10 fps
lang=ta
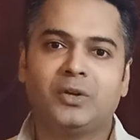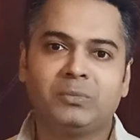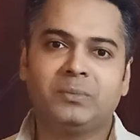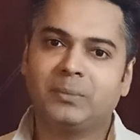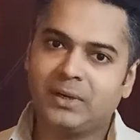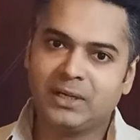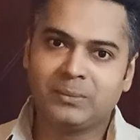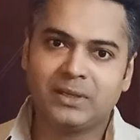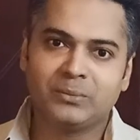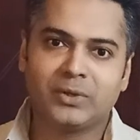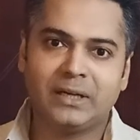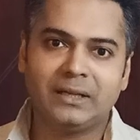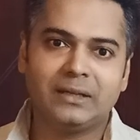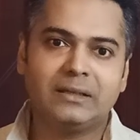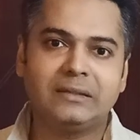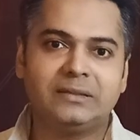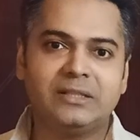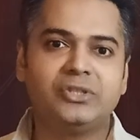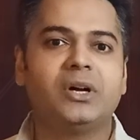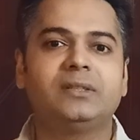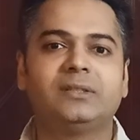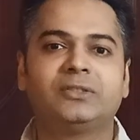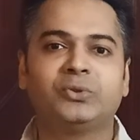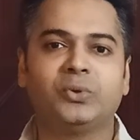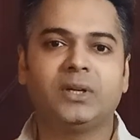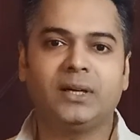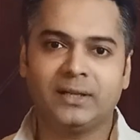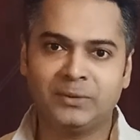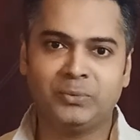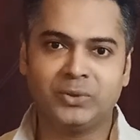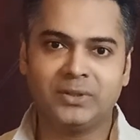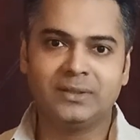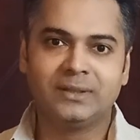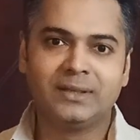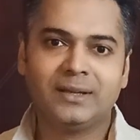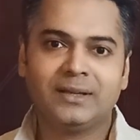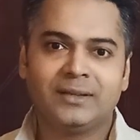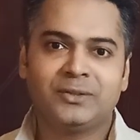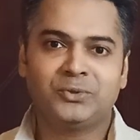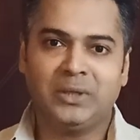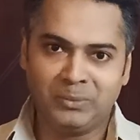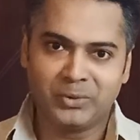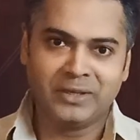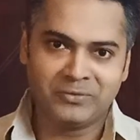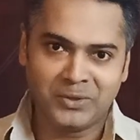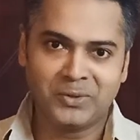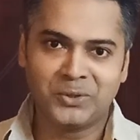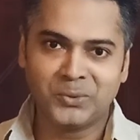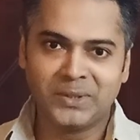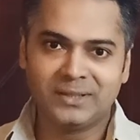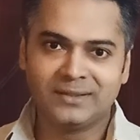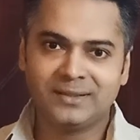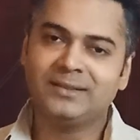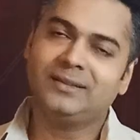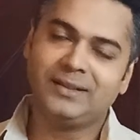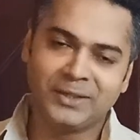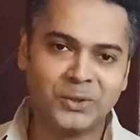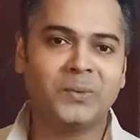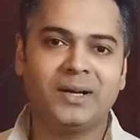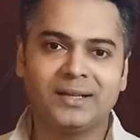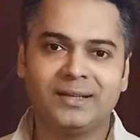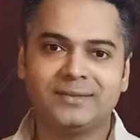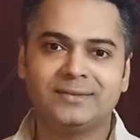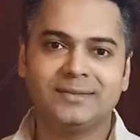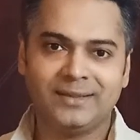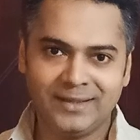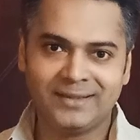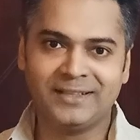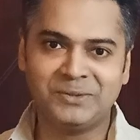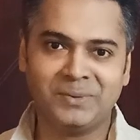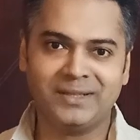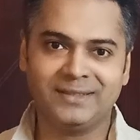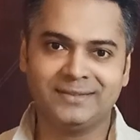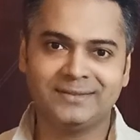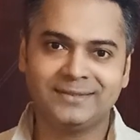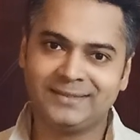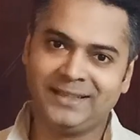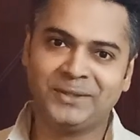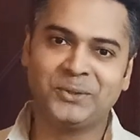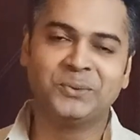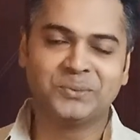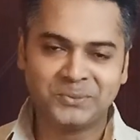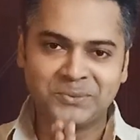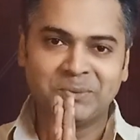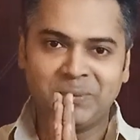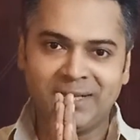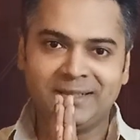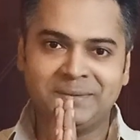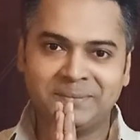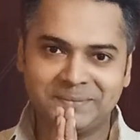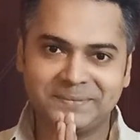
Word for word: ரொம்ப பிரம்மாண்டமான முறையில் சென்ட் ஜார்ஜஸ் ஸ்கூலில் நடக்க போகுது ஸோ ஐம் லுக்கிங் ஃபார்வர்ட் டு இட் நீங்களும் வாங்க என்கரேஜ் பண்ணுங்கள் தேங்க்யூ வணக்கம்